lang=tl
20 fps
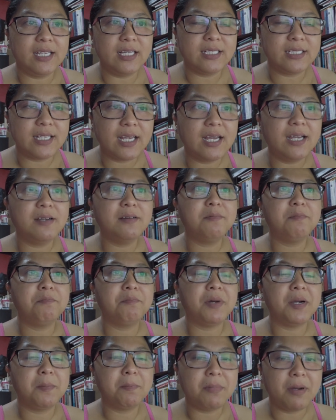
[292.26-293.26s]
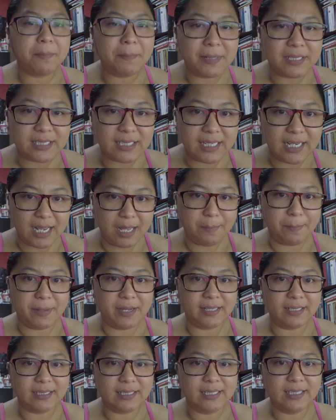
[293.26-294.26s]
isang
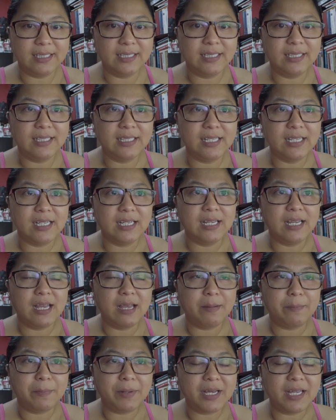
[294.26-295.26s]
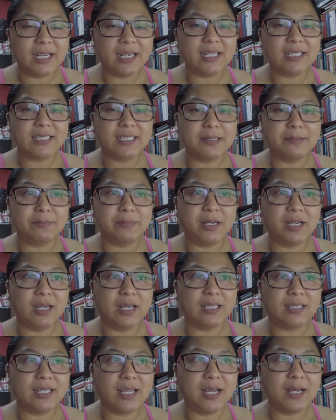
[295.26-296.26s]
pagpapasalamat para sa
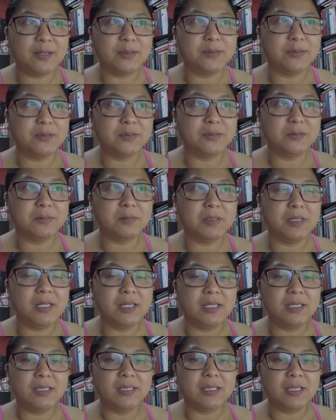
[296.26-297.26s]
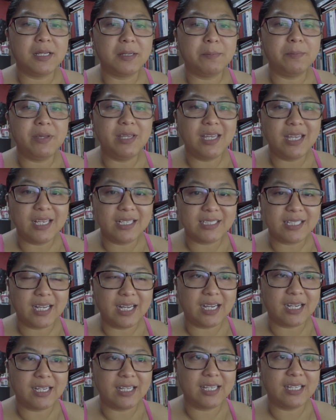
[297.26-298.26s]
mga taong nagbigay sa
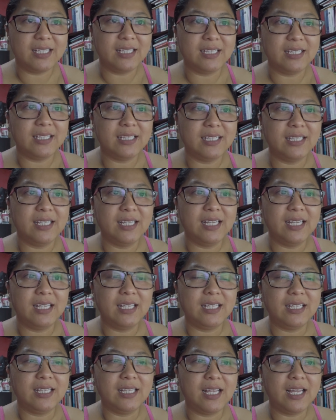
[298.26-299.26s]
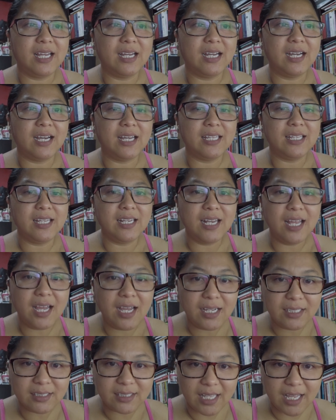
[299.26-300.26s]
akin ng
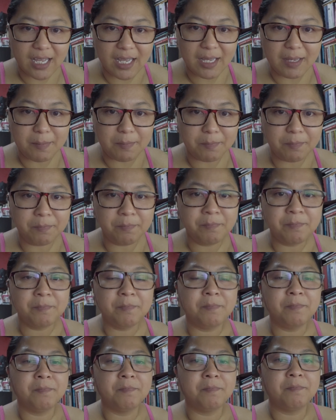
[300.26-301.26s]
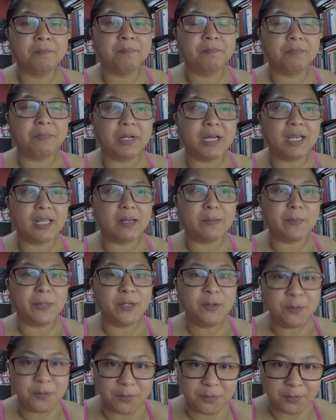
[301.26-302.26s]
kanilang time para
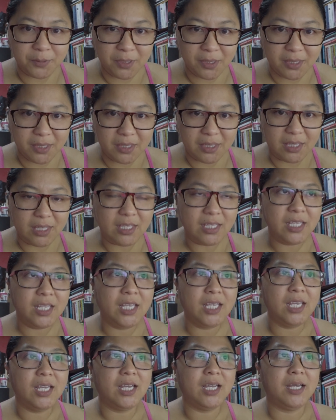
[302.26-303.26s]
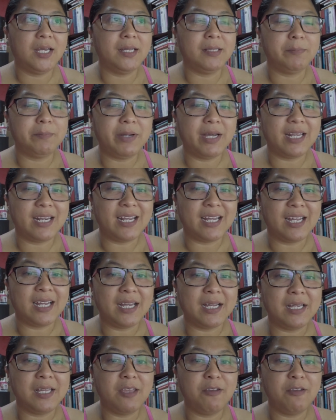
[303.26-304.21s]
manood at para